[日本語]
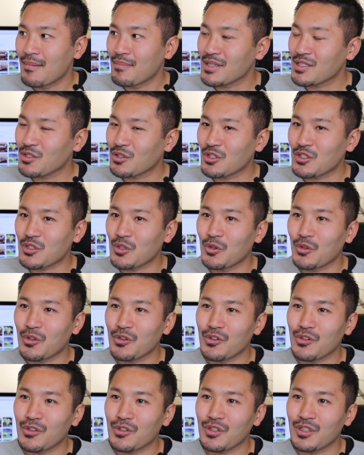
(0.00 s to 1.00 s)
まあ、ちょっとそう
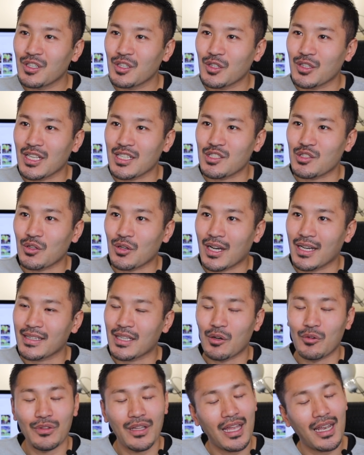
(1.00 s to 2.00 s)
いう人たちと
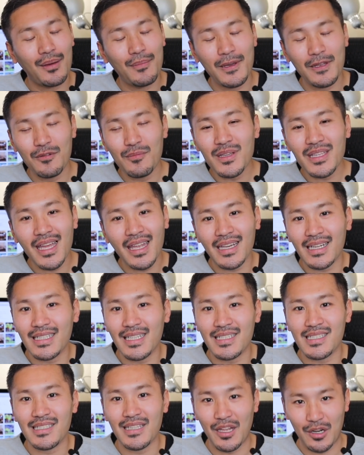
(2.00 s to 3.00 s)
肩を並べるみたいな
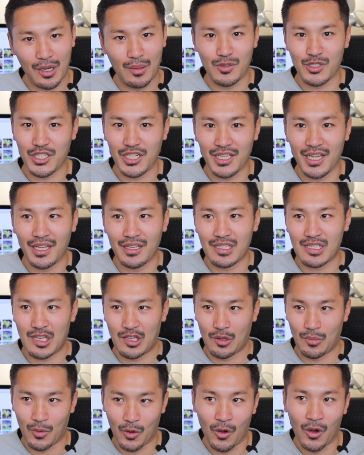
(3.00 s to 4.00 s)
形になるかもしれないです
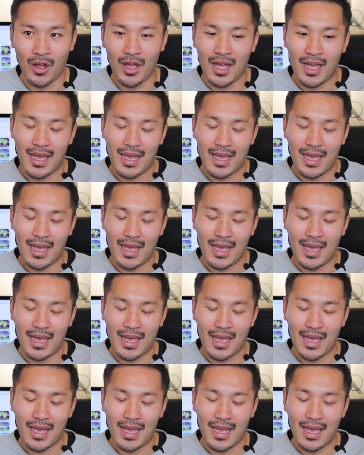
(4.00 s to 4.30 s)
けども、